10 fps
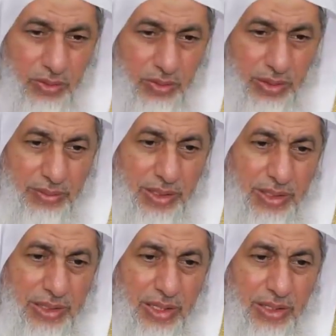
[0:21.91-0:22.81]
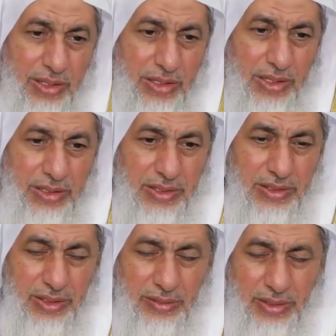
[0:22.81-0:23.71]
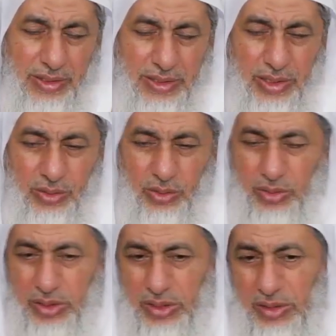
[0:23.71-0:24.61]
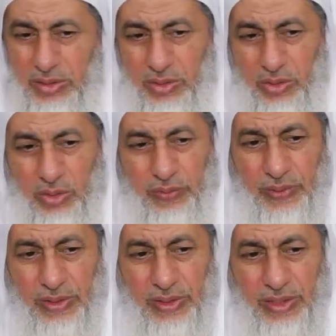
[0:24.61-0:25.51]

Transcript: وأما الهدايا غالية الثمن الهدايا الأخرى عرفا